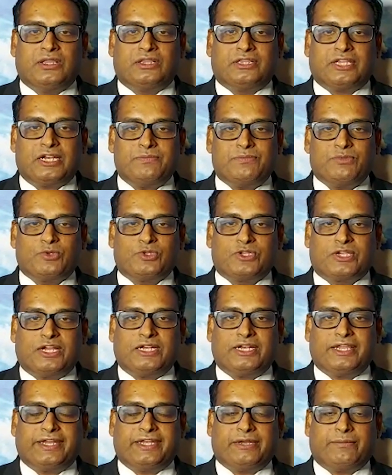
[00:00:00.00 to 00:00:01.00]
தடுப்பூசிகள்
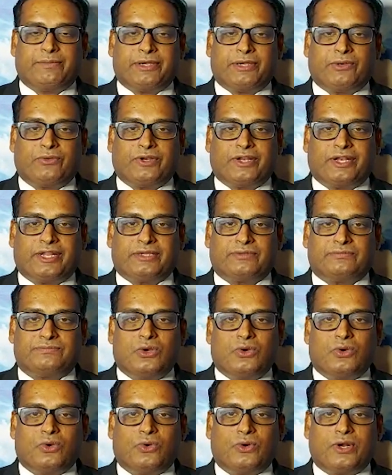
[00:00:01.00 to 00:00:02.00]
ஏற்றப்பட்டுள்ளன
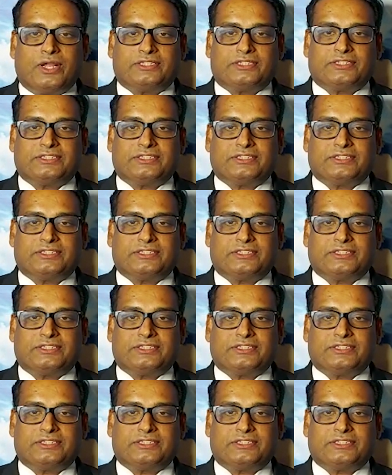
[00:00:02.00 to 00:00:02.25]
கொரோனா